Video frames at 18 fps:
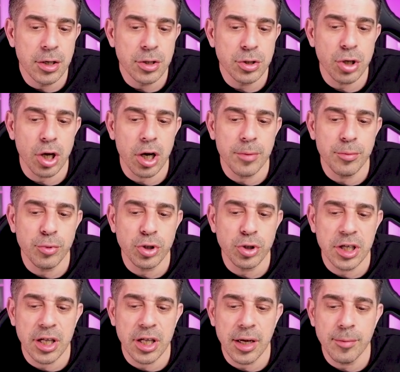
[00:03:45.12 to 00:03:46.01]
Sonra
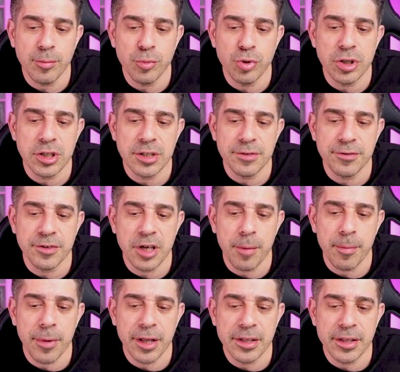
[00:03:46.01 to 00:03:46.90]
burada da bunu sıfır
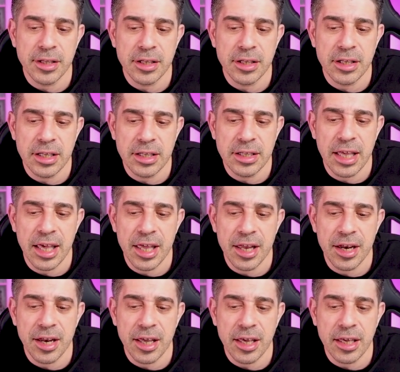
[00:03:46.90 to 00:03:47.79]
yapan
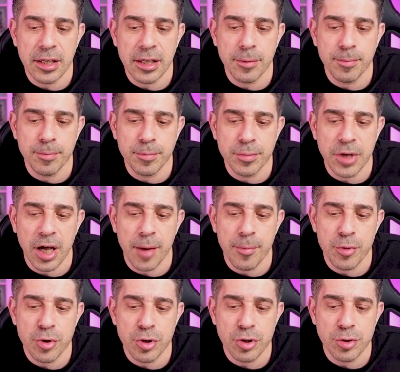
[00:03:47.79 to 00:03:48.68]
değeri gidip ne
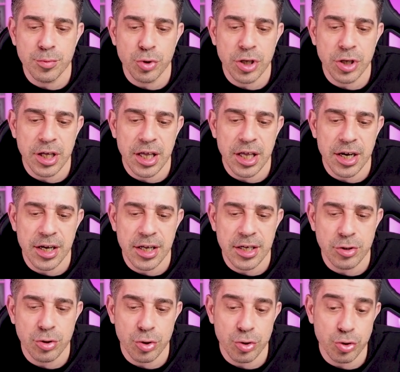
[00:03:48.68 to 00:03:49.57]
yapıyoruz? Burada yerine
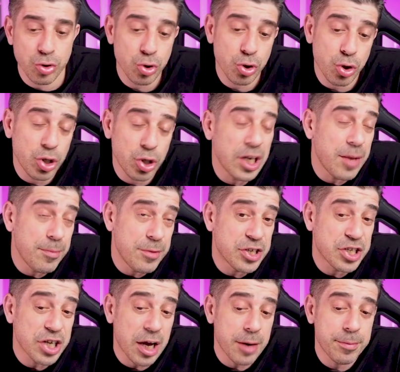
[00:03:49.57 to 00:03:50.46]
yazıyoruz. Çünkü yine
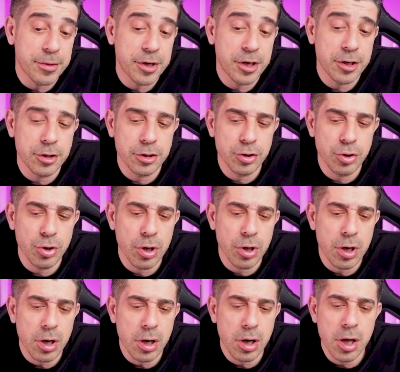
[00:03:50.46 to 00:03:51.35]
bir çarpanıdır
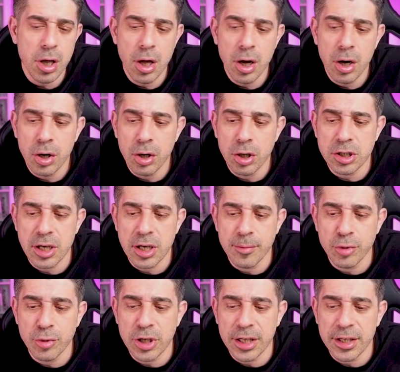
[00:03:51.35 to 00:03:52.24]
diyor. O
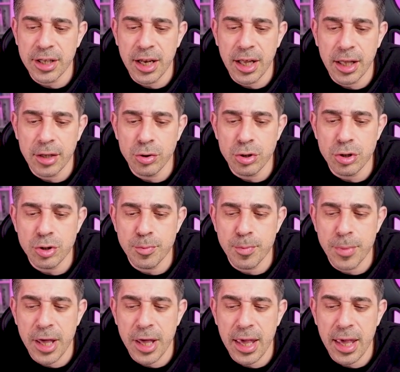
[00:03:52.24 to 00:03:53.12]
zaman buradan da ne anlıyoruz?
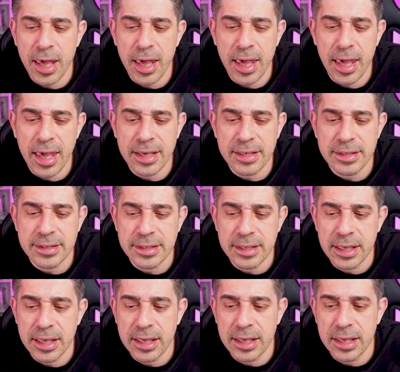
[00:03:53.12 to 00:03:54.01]
P
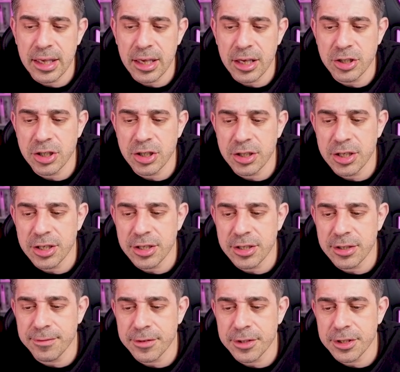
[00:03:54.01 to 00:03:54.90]
eksi 2 eşittir
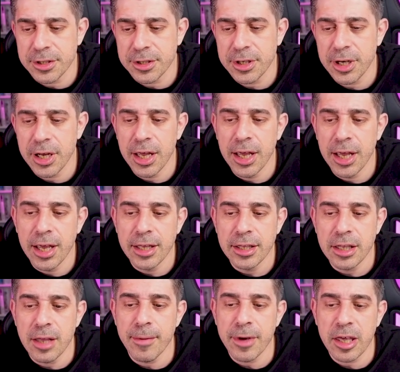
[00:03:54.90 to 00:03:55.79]
0.
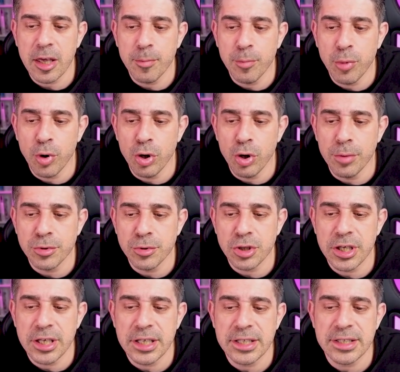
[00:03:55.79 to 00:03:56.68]
Demek ki
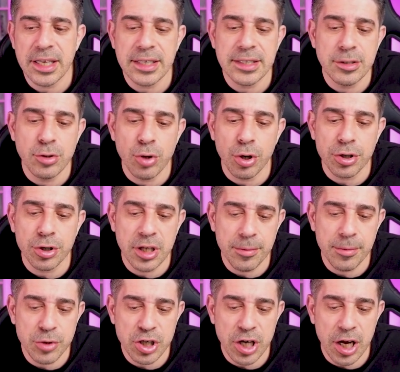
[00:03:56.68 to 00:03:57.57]
polinomumuzun x eksi 4
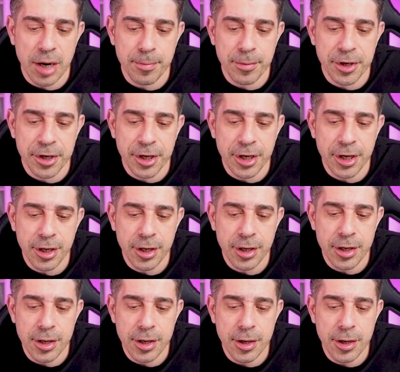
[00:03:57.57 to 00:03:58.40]
diye bir çarpanı,